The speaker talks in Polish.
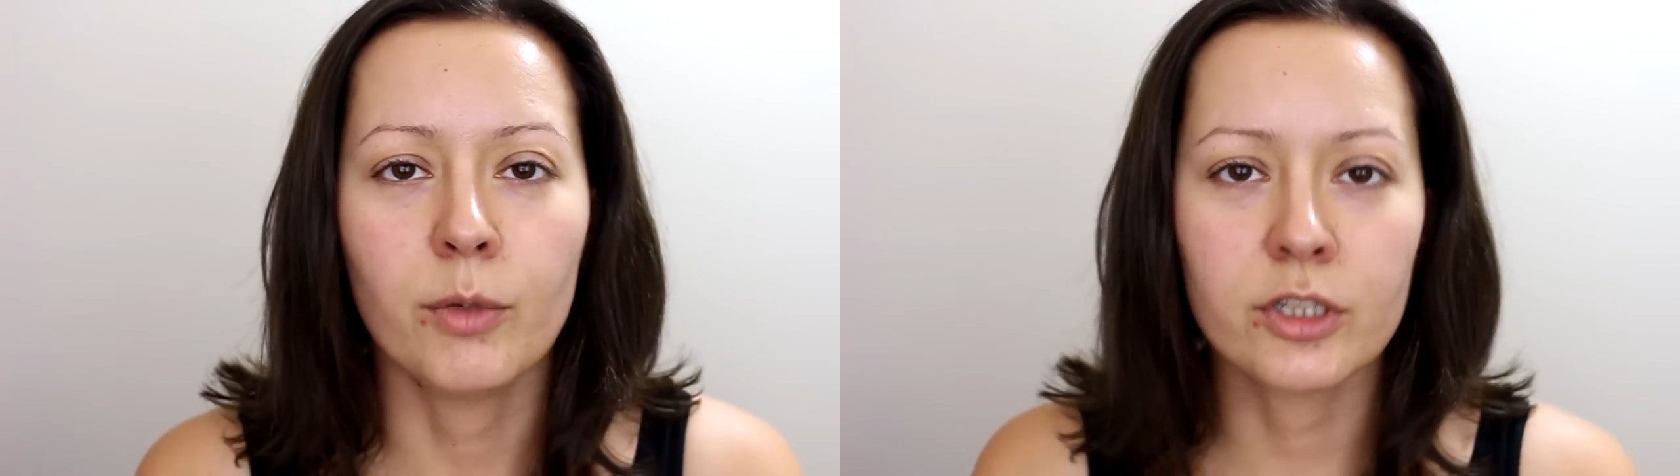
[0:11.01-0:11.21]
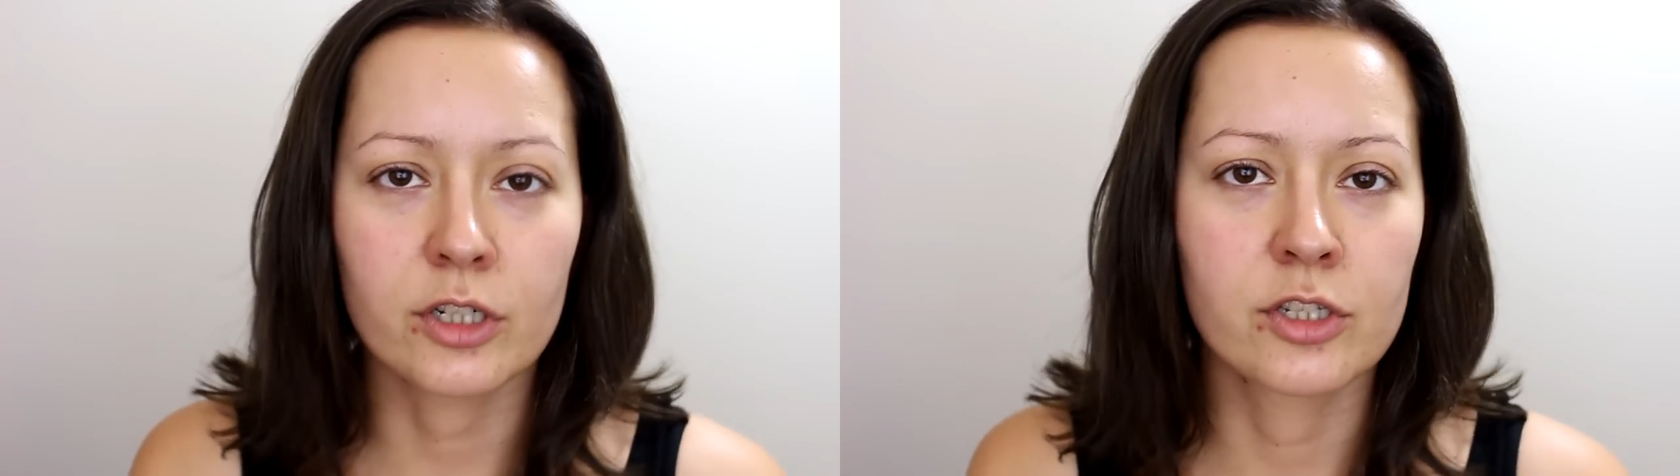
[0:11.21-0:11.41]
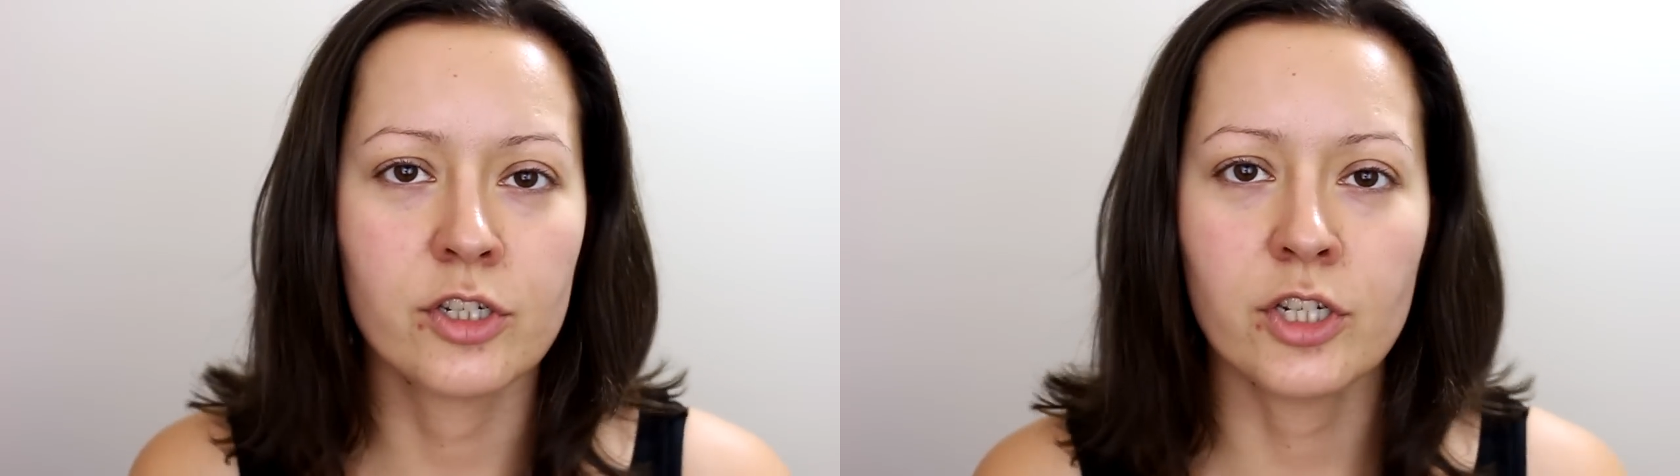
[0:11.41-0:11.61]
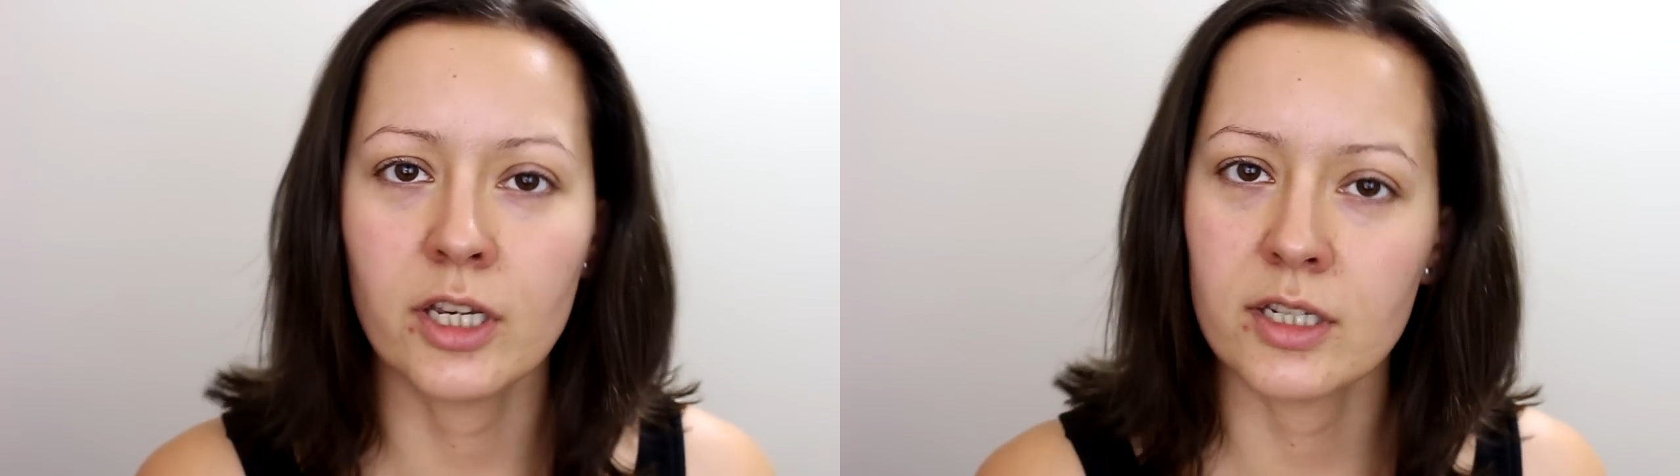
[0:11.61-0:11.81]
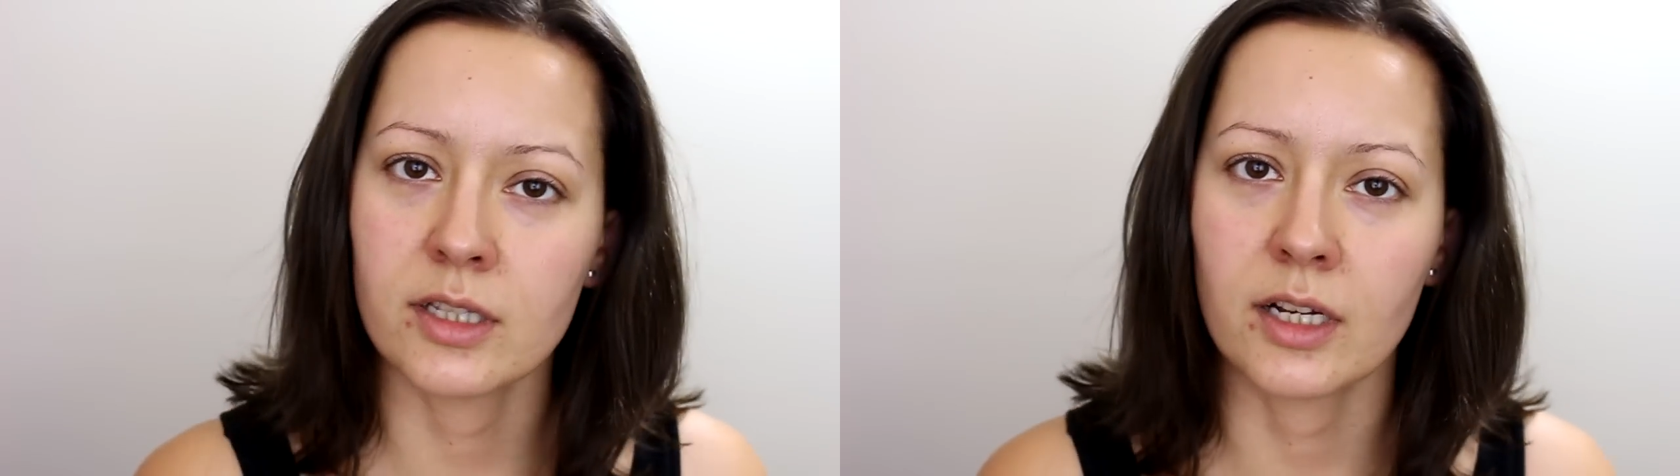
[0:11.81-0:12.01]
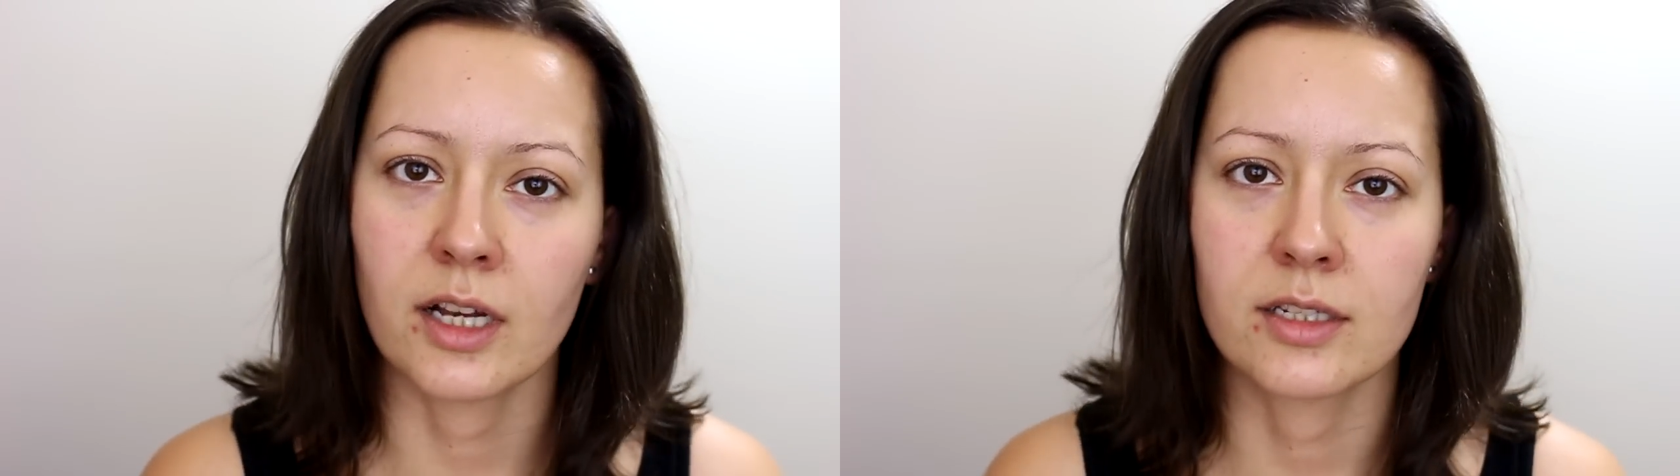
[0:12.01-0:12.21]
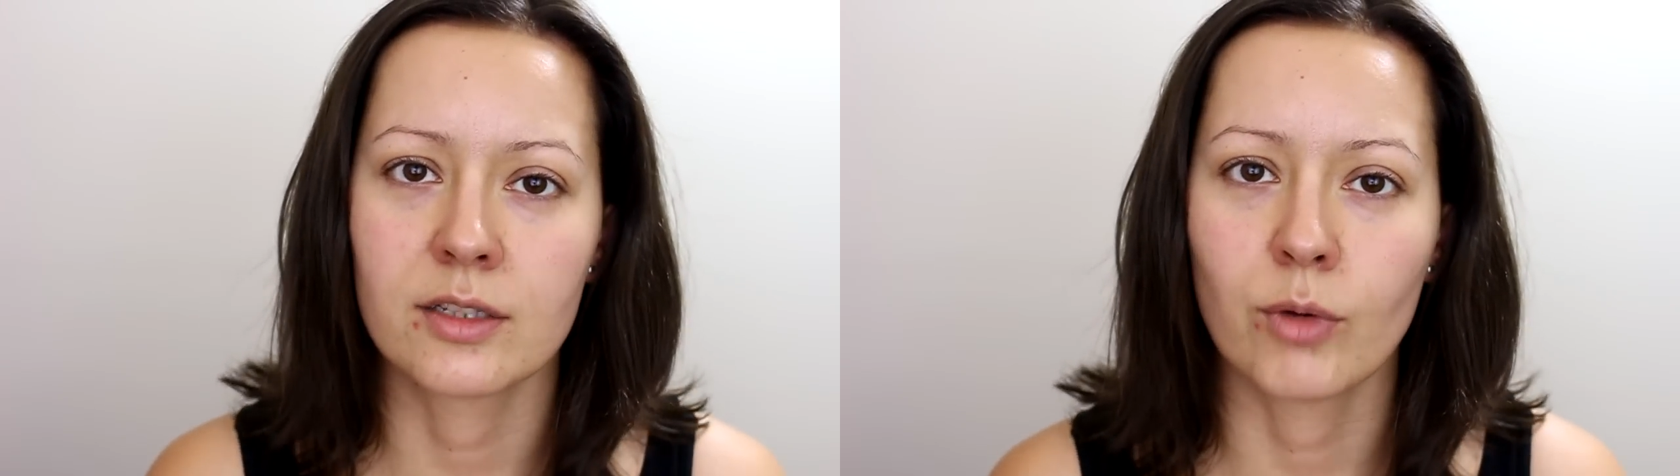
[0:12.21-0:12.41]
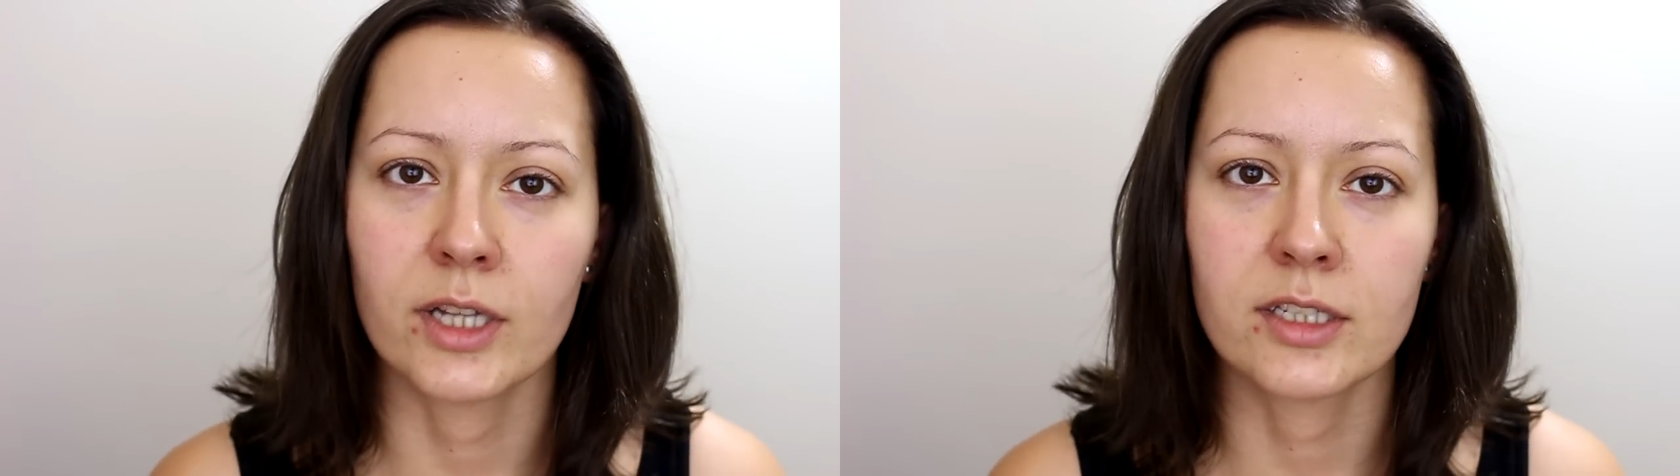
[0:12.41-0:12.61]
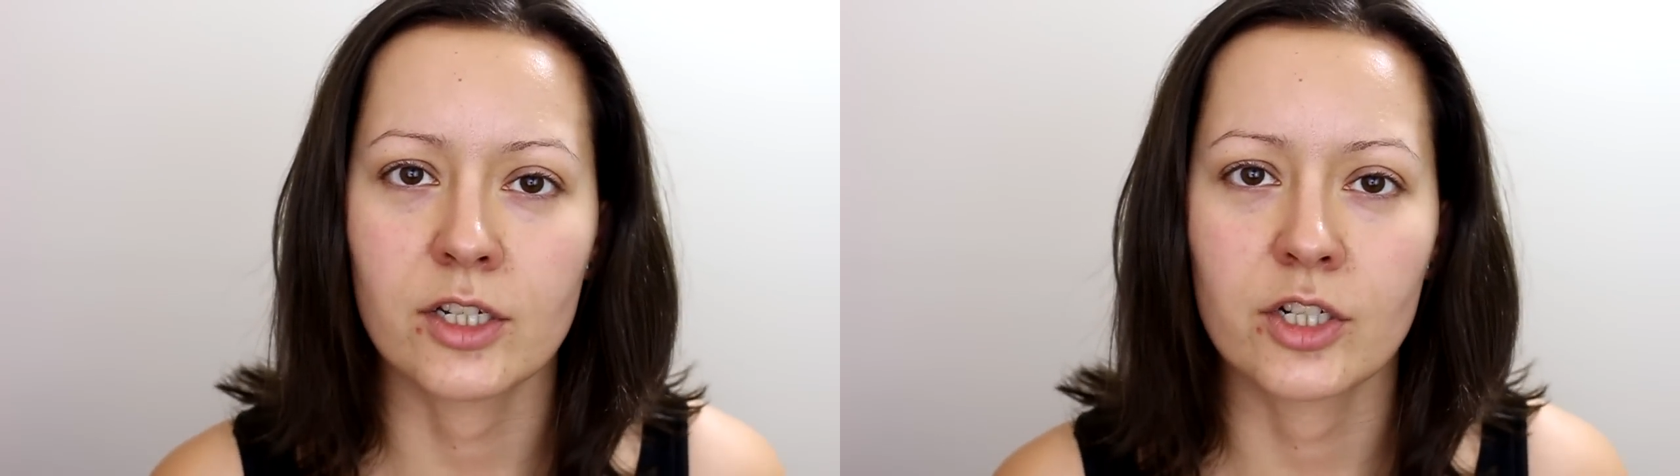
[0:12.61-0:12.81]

Moi drodzy, dzisiaj jest taka sytuacja,